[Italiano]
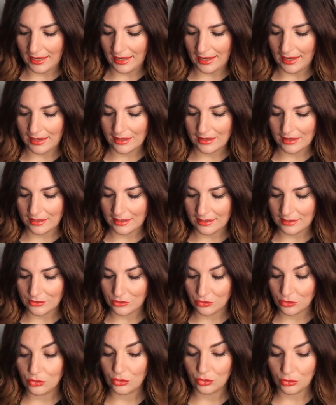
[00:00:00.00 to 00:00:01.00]
è, eh,
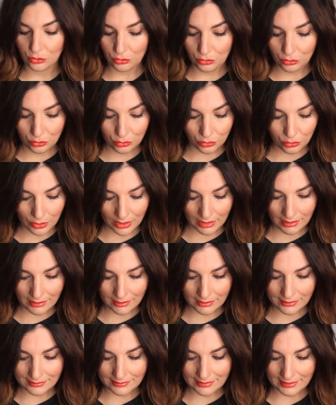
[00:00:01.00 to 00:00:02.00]
sono due
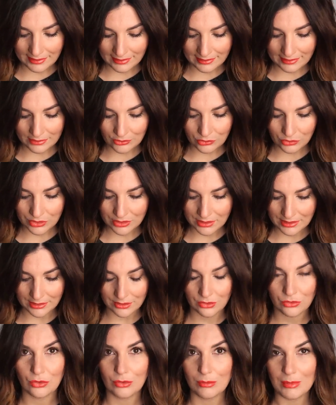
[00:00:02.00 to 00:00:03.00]
dello
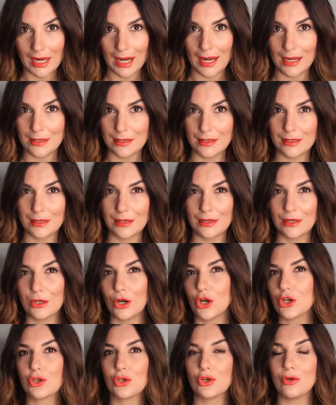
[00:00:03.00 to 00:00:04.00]
stesso brand.
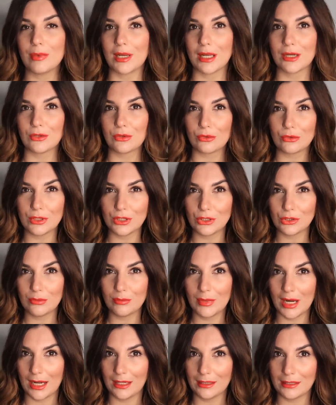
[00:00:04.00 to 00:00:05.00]
Ho scoperto questo
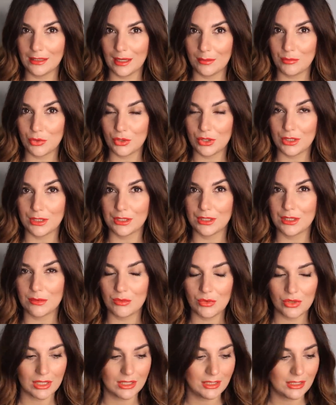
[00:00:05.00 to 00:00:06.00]
brand da
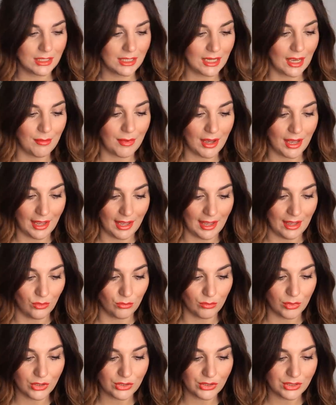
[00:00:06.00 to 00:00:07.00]
pochissimo che si chiama
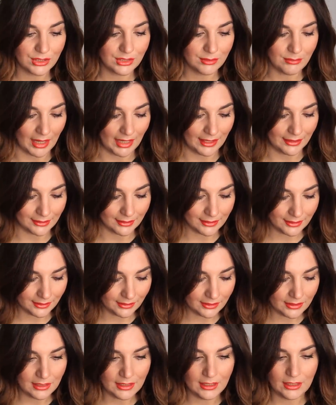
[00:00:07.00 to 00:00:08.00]
Eubos
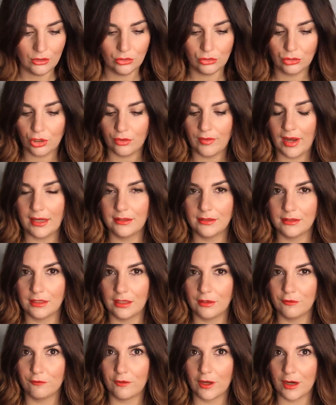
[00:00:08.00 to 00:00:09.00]
Med, lo
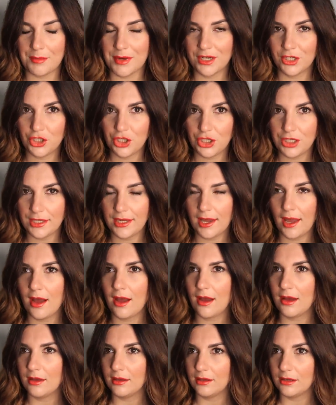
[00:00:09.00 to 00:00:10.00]
trovate in
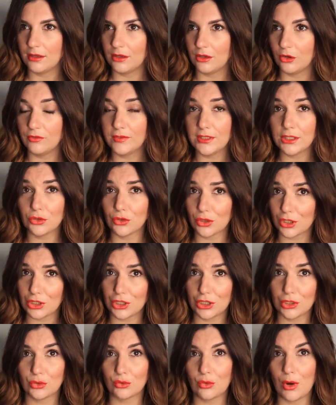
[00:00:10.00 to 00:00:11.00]
farmacia, eh, ho visto che
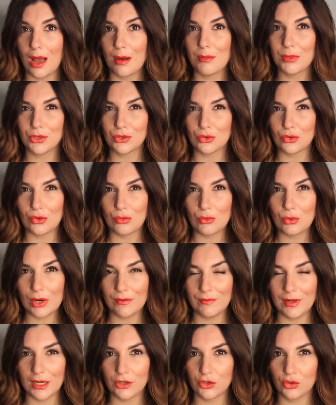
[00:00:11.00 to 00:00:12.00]
c'è su Amazon,
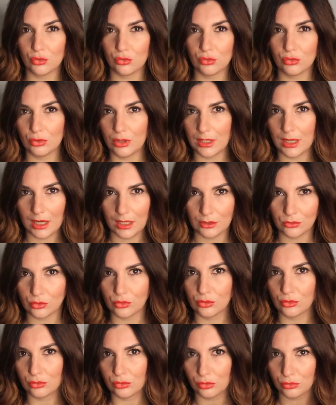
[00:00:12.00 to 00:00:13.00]
comunque vi lascio tutto linkato
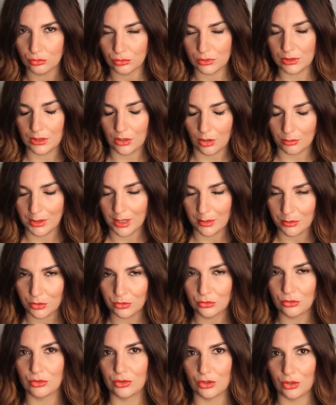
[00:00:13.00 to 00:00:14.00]
sotto tutti i nomi dei
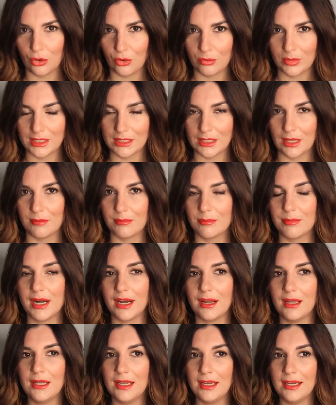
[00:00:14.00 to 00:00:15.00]
prodotti come
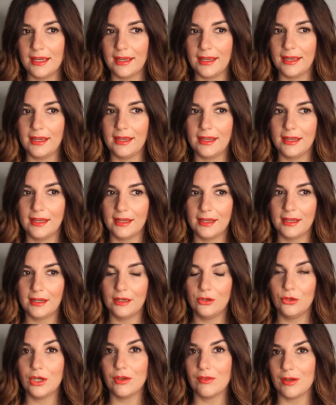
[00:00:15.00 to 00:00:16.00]
sempre e
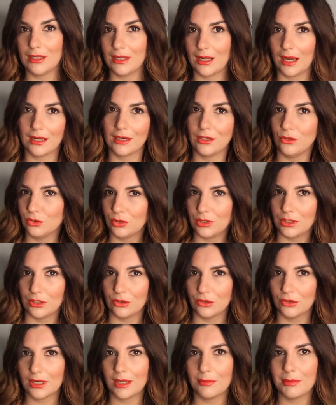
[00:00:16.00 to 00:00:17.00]
eh, lo rivende anche
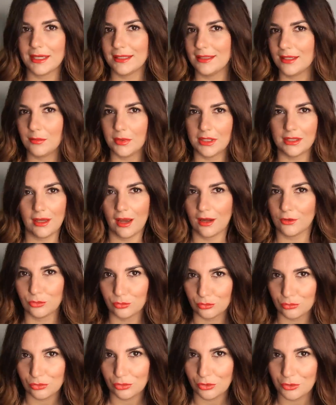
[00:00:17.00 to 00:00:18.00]
Notino che praticamente ha
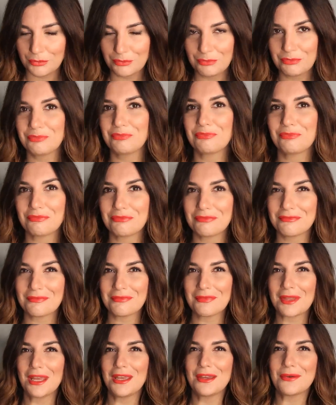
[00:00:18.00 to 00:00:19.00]
tutto.
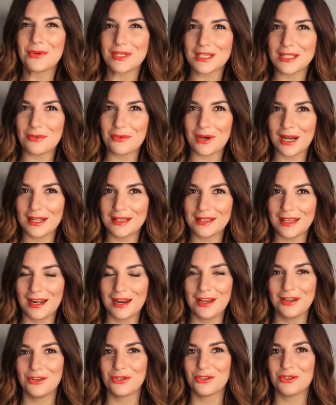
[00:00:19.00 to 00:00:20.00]
Questa
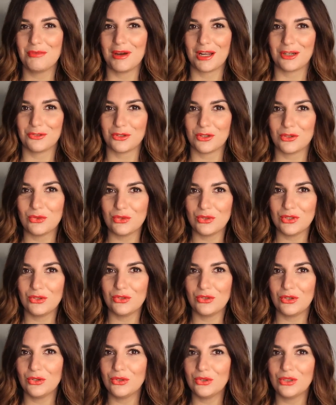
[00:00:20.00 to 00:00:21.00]
quarantena io ho scoperto questo
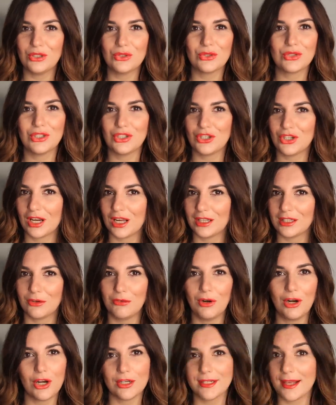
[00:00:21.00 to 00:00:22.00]
sito di Notino, se cercate
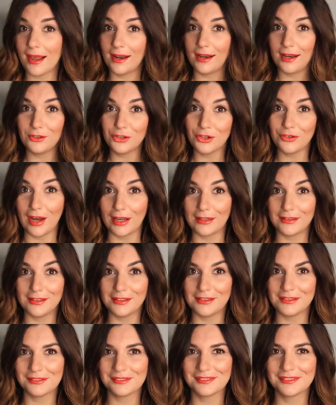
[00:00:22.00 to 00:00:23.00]
qualcosa la
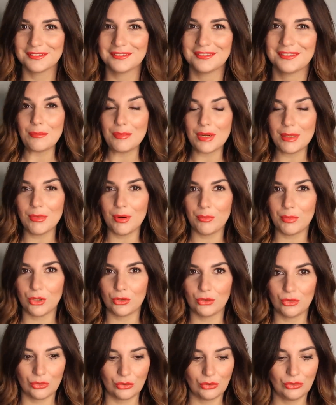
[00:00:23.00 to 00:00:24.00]
trovate Primo
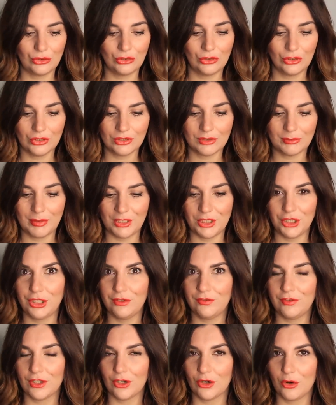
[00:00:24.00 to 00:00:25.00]
prodotto
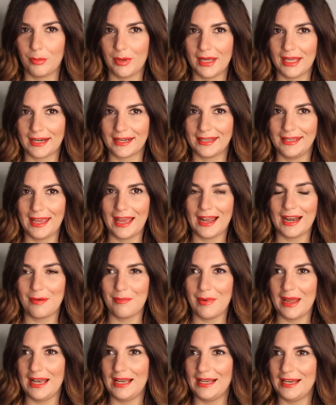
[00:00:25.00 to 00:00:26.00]
specifico per chi ha la
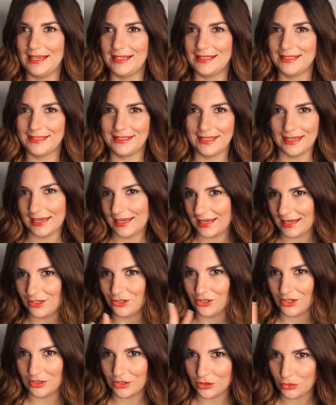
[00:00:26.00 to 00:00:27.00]
pelle secca
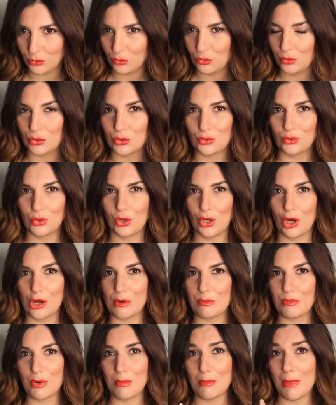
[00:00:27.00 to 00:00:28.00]
già di suo sul
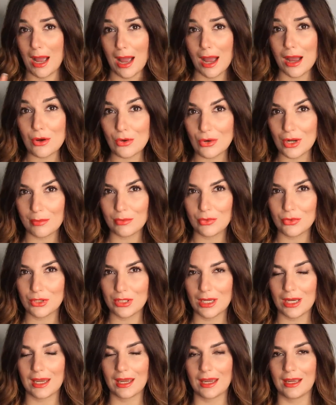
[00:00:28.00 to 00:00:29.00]
corpo ma ancora più
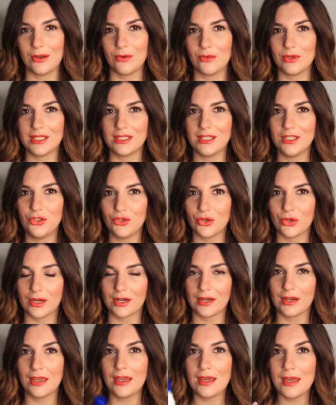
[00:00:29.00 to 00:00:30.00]
secca in questi
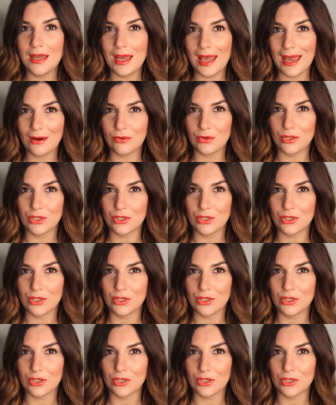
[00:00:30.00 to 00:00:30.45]
giorni è